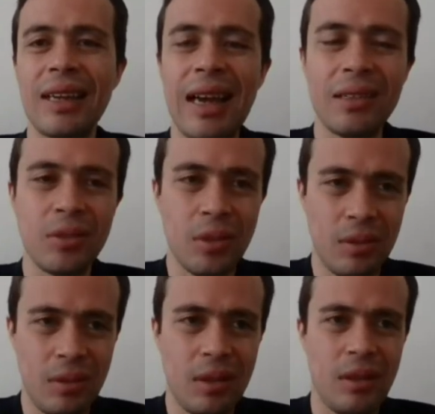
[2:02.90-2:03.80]
el
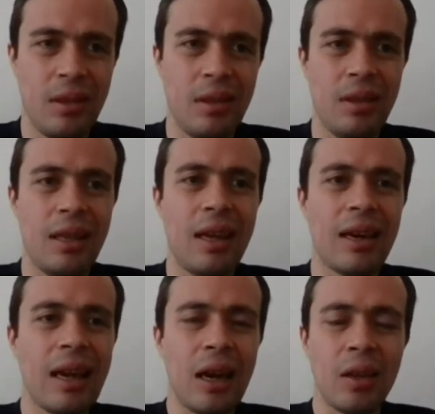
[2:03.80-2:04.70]
caso de
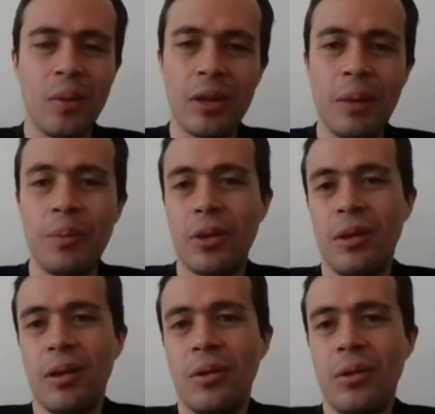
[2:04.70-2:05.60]
Ricardo Monreal, por
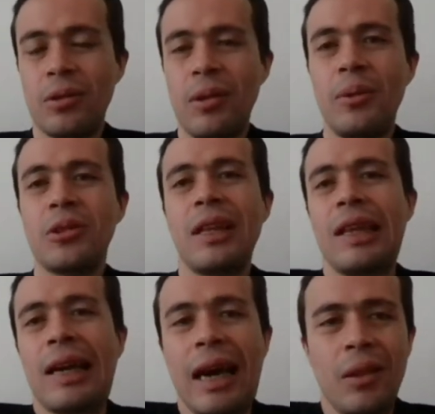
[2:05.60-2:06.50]
eso algunos lo hemos
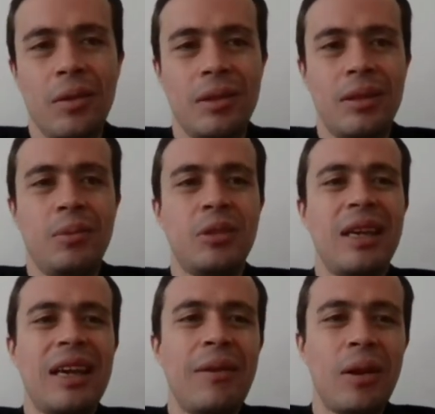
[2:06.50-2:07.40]
criticado. Decimos,
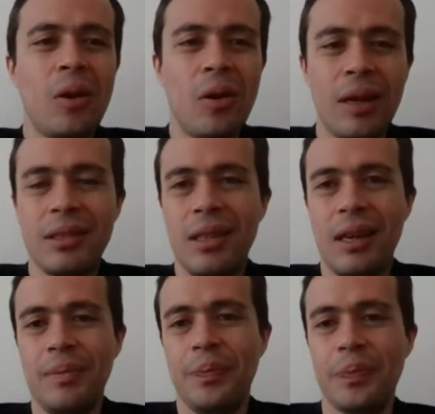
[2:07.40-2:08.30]
tiene que haber
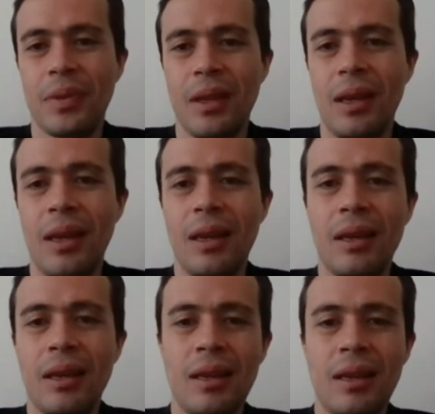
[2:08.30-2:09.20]
congruencia
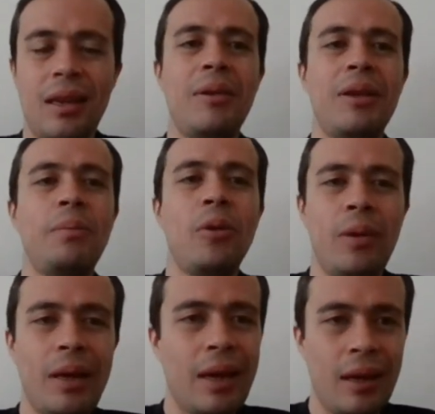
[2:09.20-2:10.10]
en la vida
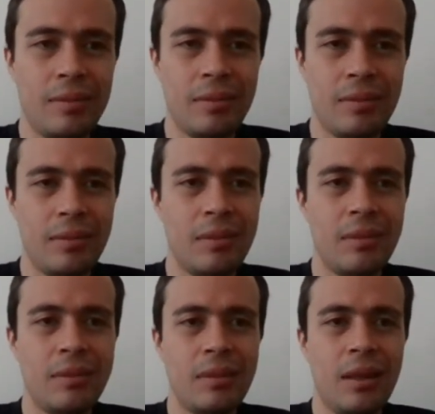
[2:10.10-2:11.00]
pública,
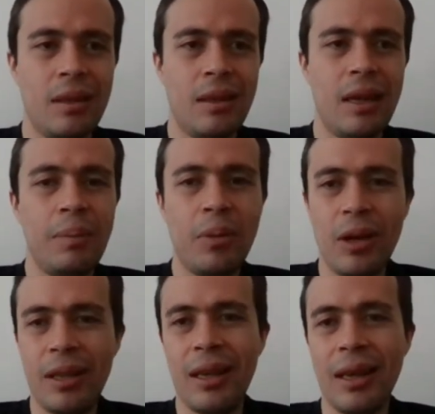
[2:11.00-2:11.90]
eh, en la
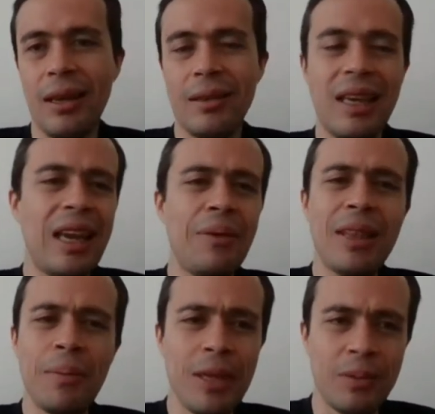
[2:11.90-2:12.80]
política y en la
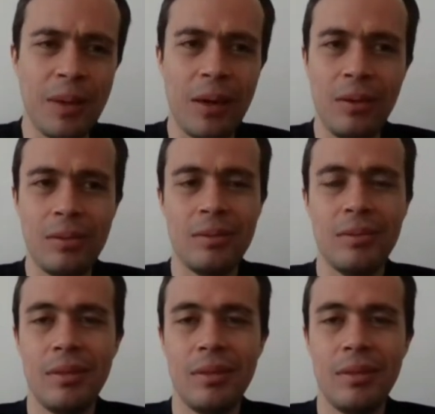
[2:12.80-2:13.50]
vida misma, ¿no?